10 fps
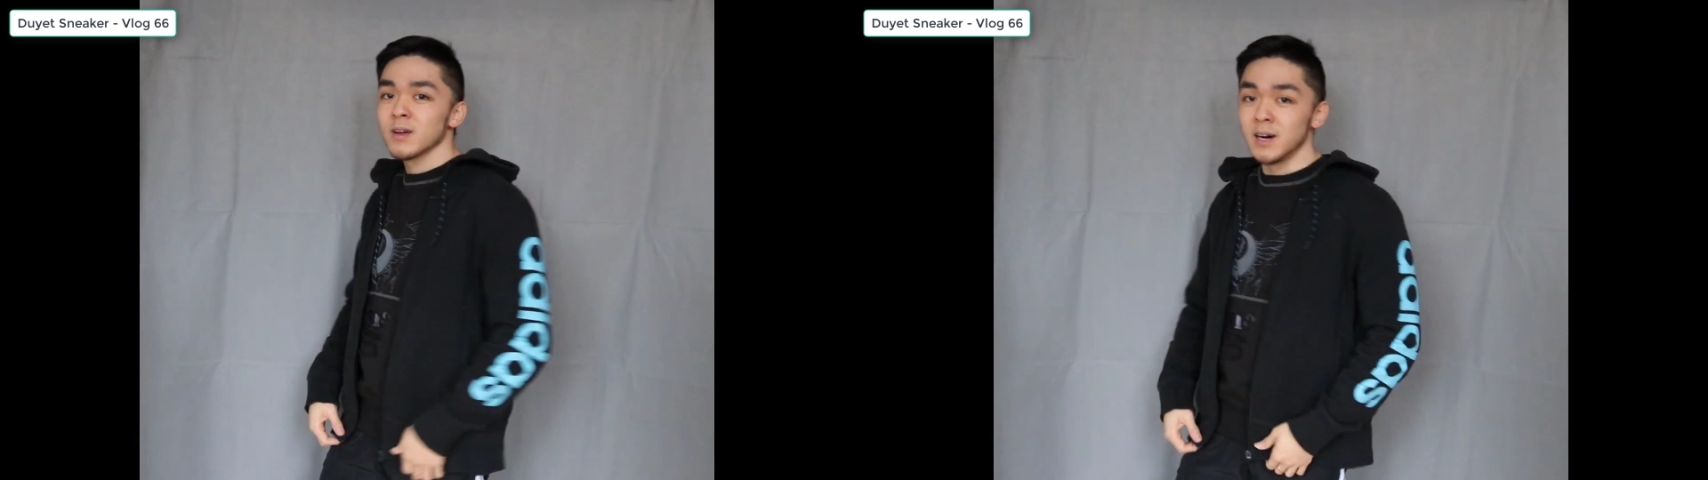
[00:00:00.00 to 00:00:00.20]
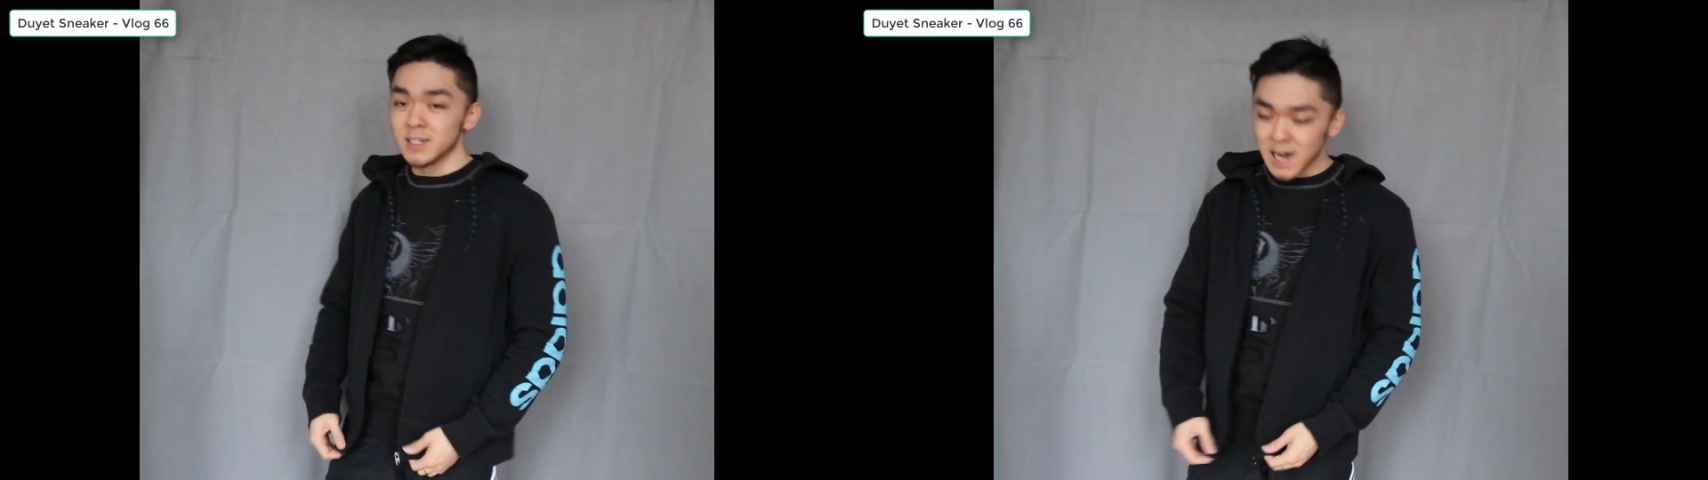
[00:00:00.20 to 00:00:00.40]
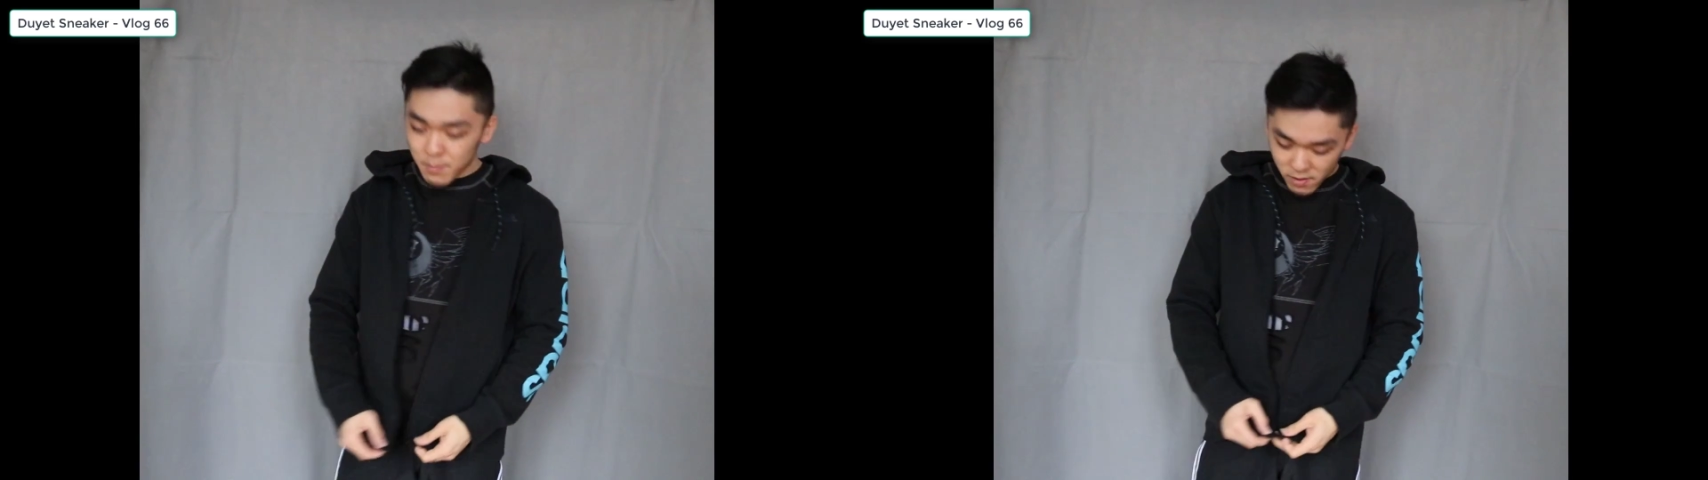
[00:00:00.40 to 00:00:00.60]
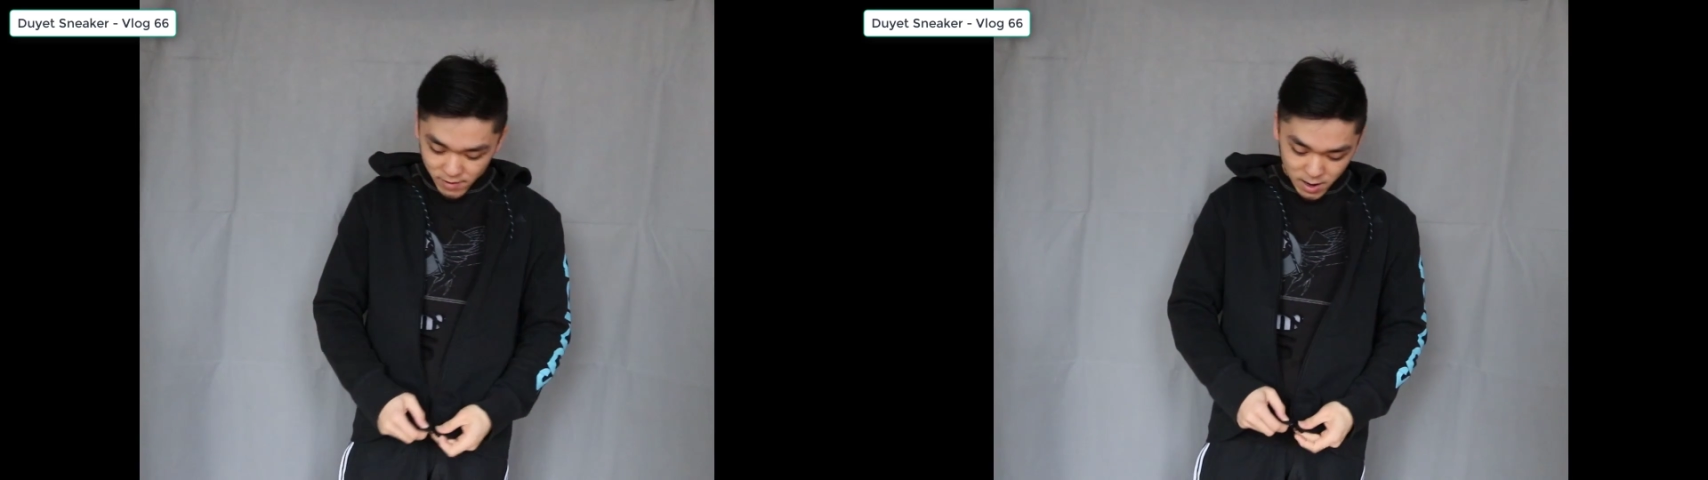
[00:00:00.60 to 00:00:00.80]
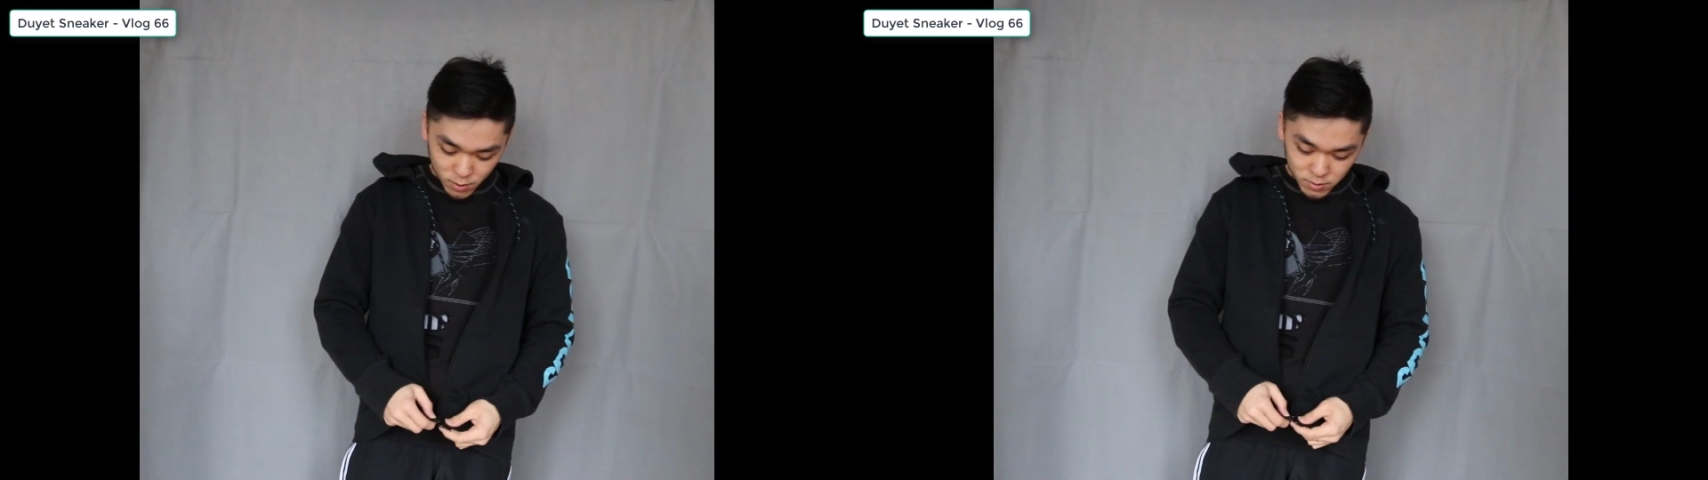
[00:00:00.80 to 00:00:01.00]
thời ra mặc
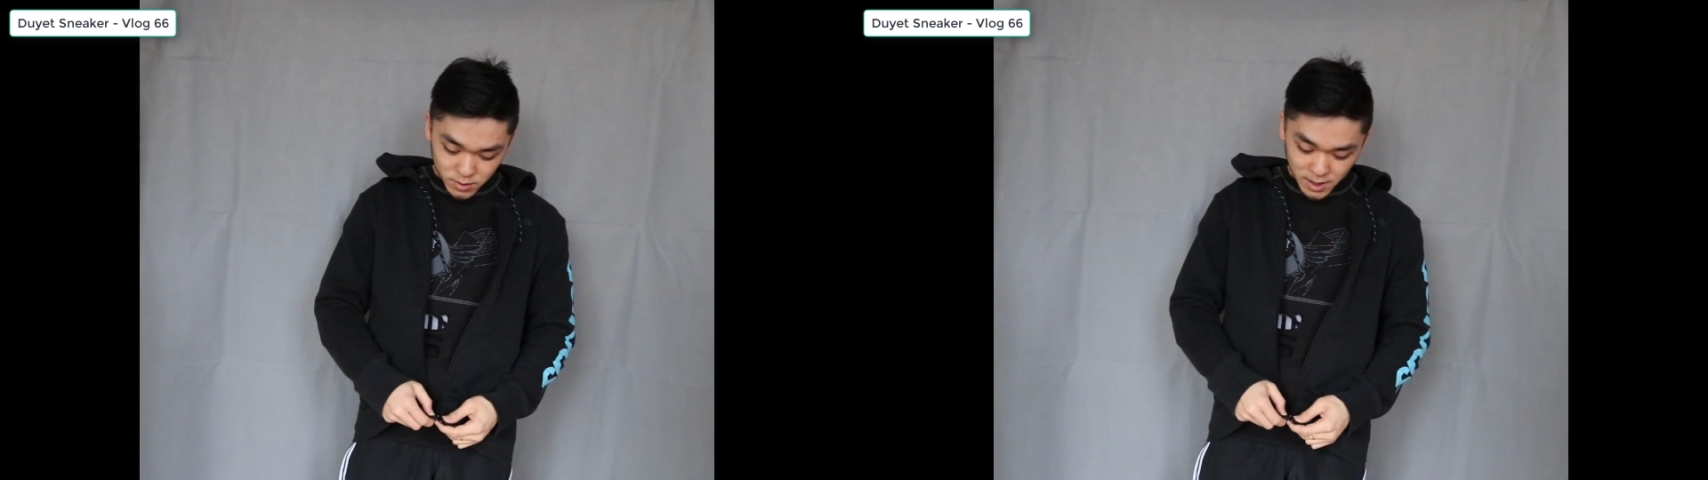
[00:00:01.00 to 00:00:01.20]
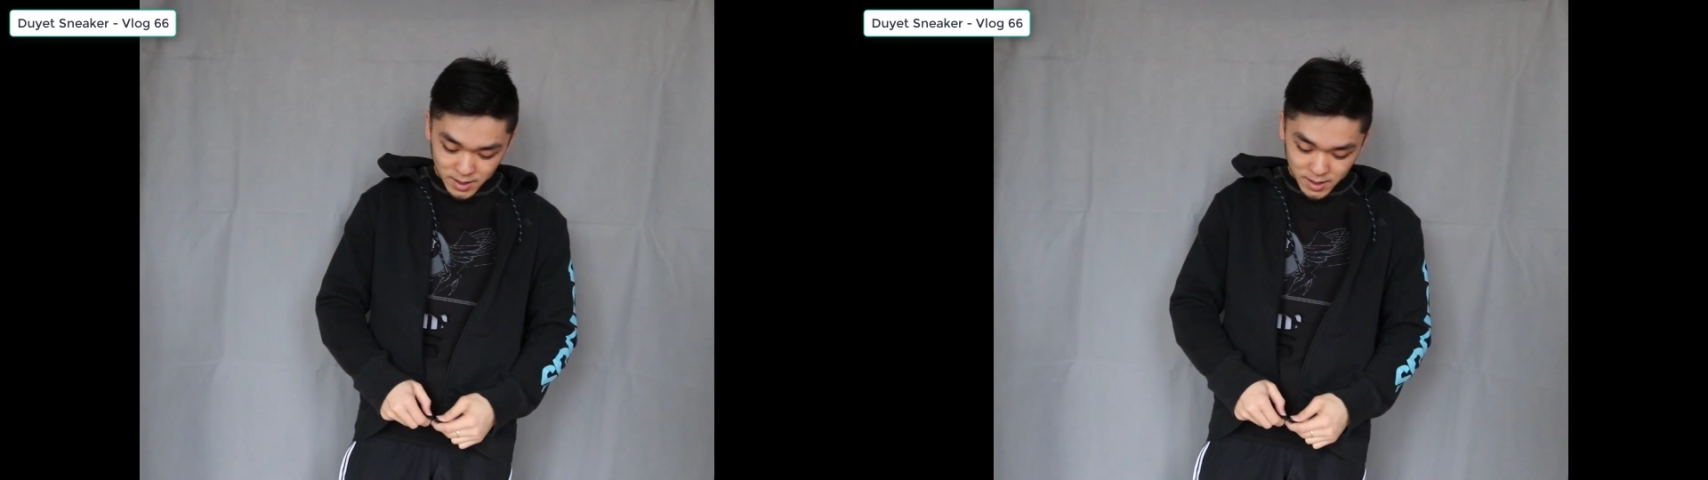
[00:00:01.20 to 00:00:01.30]
vào tất